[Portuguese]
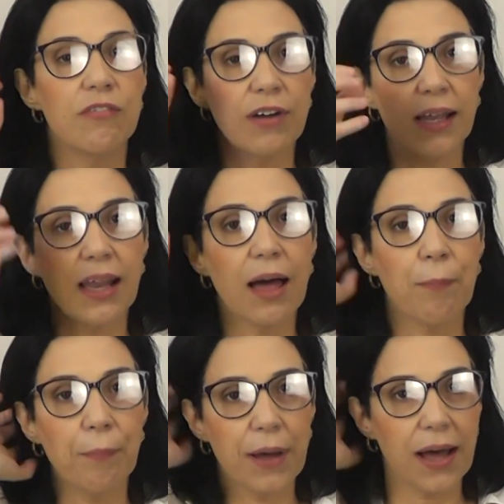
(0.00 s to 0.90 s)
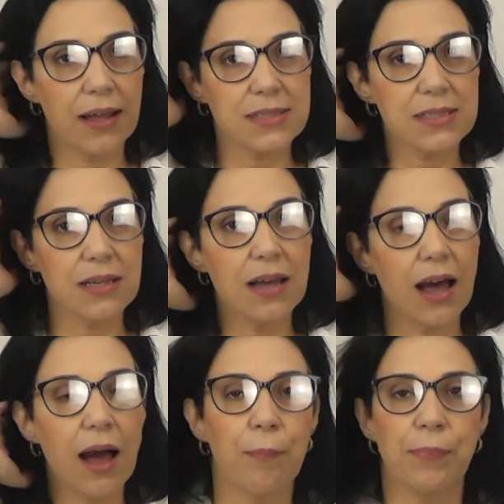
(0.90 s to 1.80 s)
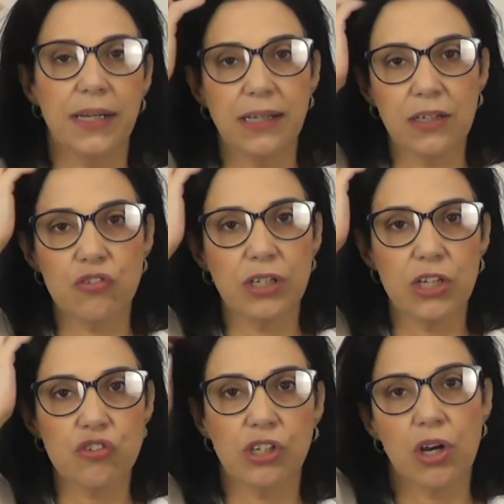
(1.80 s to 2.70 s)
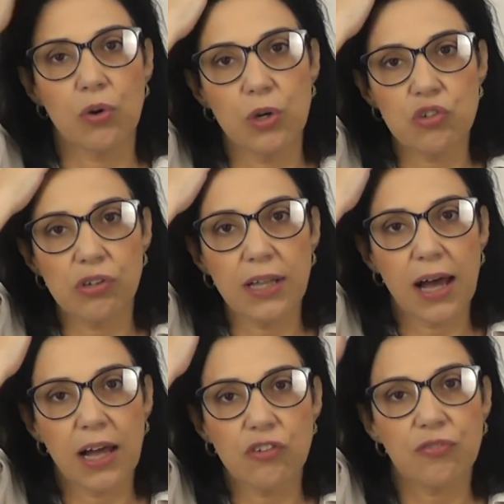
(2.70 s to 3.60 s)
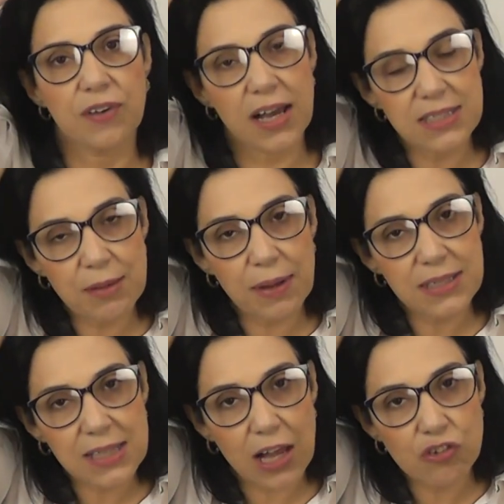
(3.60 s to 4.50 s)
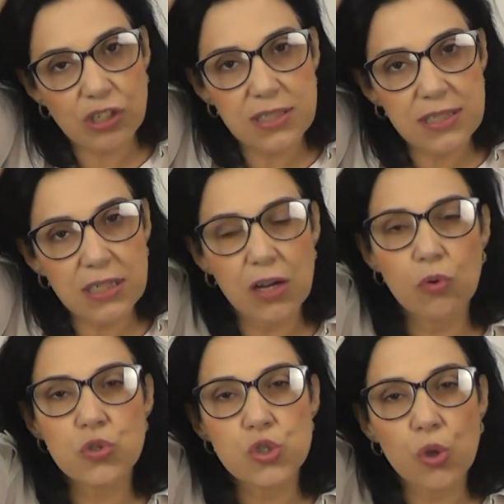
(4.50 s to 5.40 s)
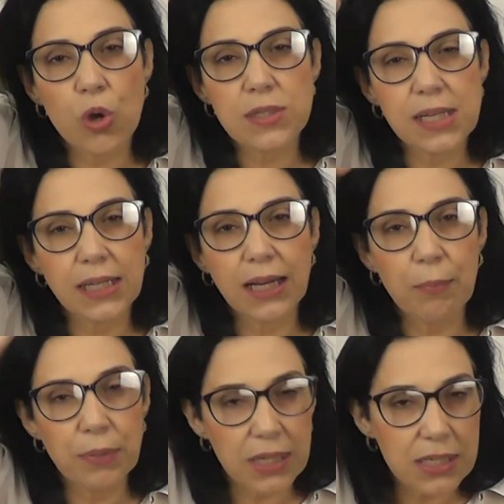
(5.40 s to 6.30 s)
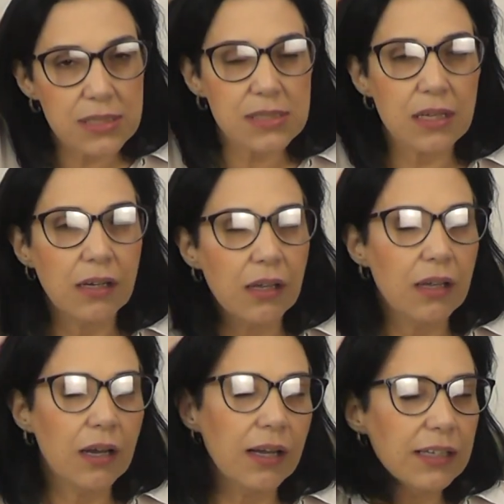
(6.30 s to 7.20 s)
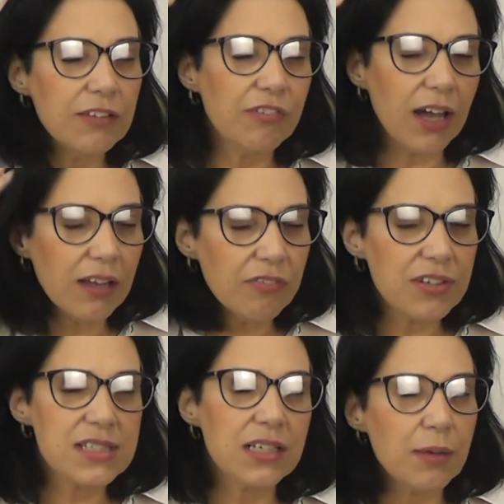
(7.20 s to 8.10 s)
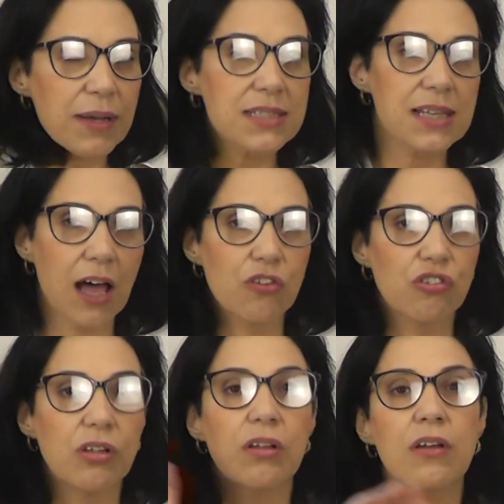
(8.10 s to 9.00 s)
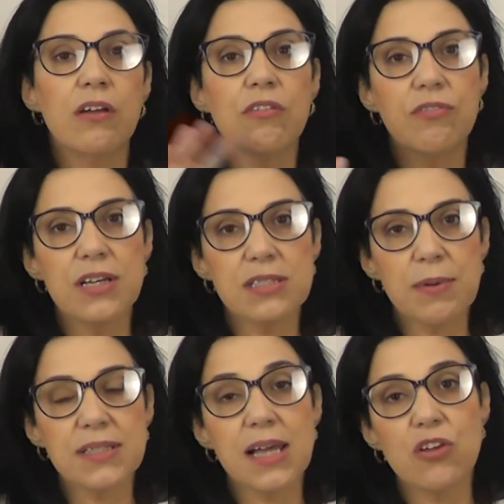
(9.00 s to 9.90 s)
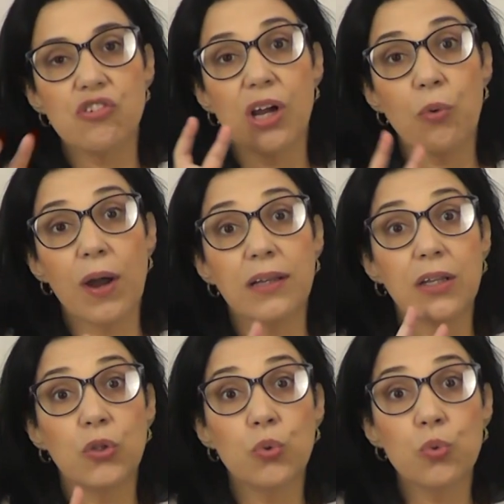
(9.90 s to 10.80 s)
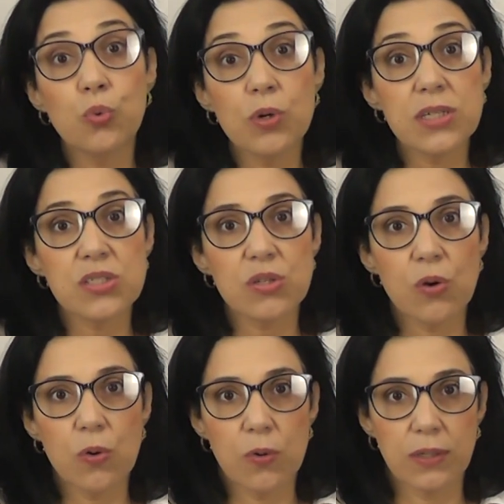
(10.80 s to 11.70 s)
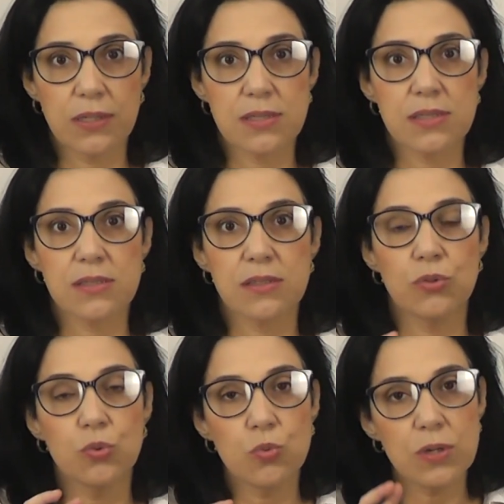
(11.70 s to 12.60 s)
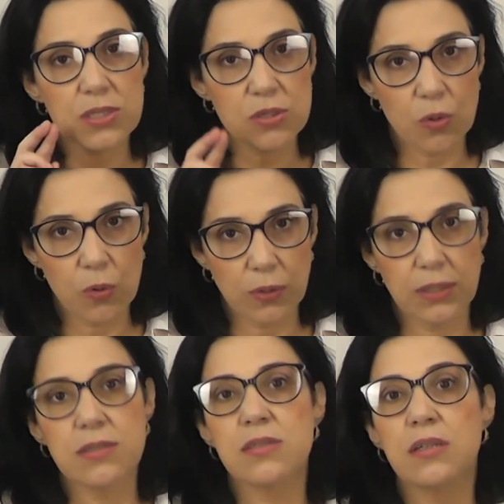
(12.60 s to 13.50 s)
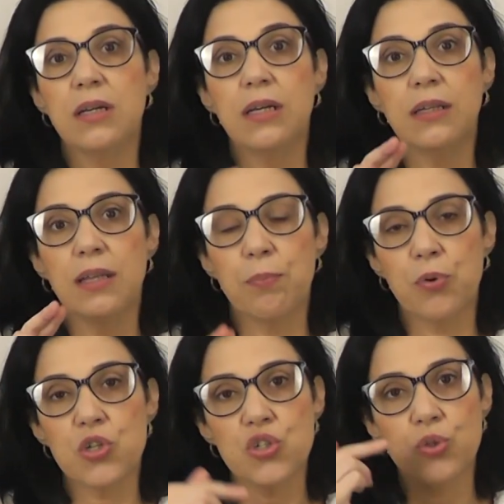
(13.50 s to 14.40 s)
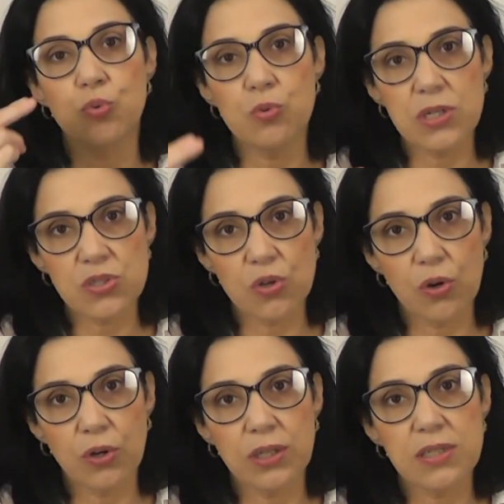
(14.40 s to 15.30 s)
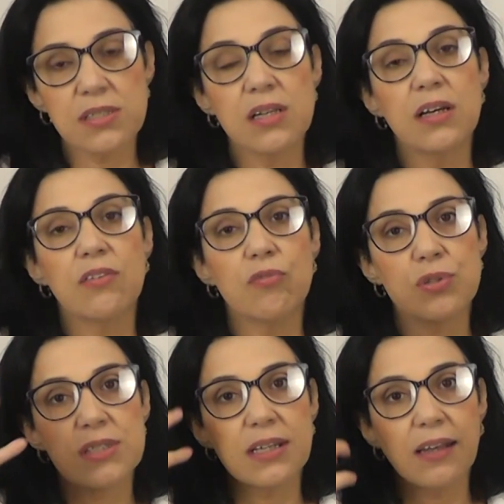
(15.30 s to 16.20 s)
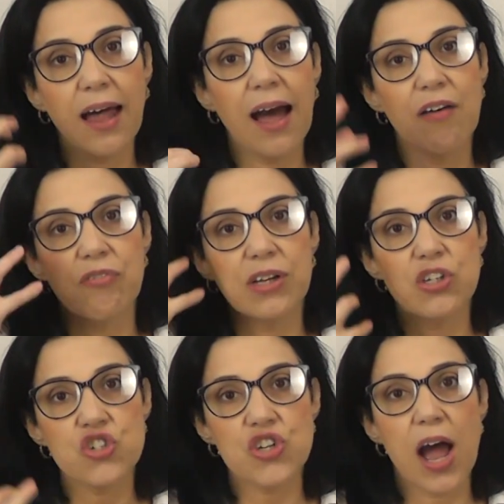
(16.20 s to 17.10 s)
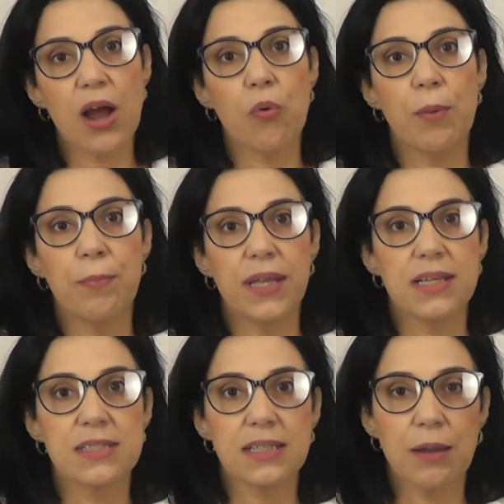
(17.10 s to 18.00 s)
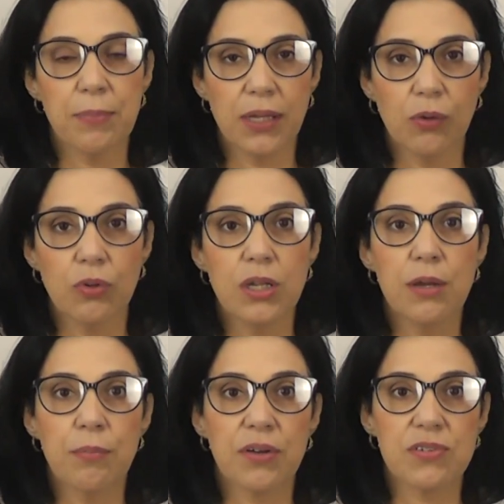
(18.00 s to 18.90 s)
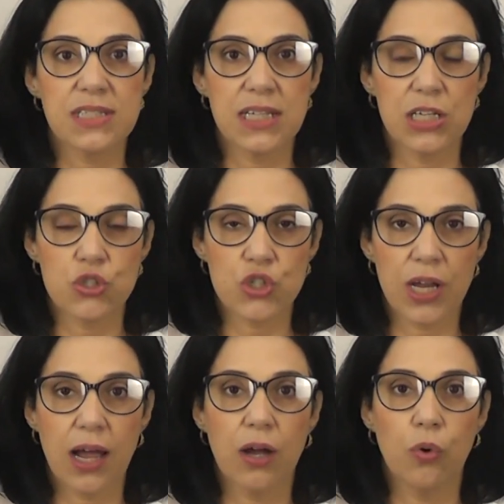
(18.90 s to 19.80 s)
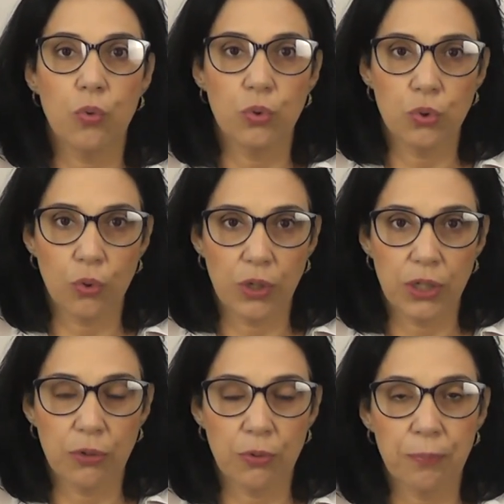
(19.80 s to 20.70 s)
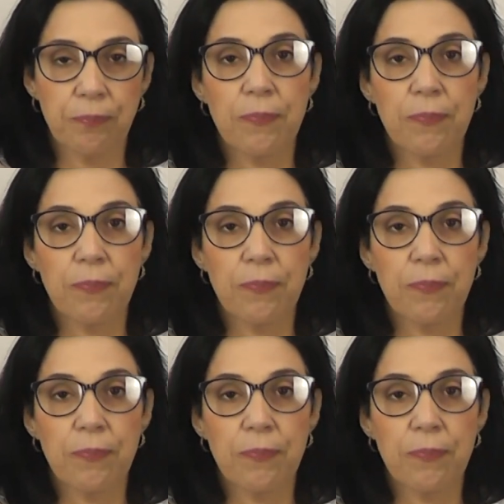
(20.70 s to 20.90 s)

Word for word: vai lá, passa, aplica direitinho a quantidade, faz a massagenzinha gostosa na cabeça. Ali vai fazendo a massagem. Fez a massagem, aguarda duas horas. Duas horas. Depois de duas horas, você lava, enxágua bem esse cabelo para você retirar o tônico.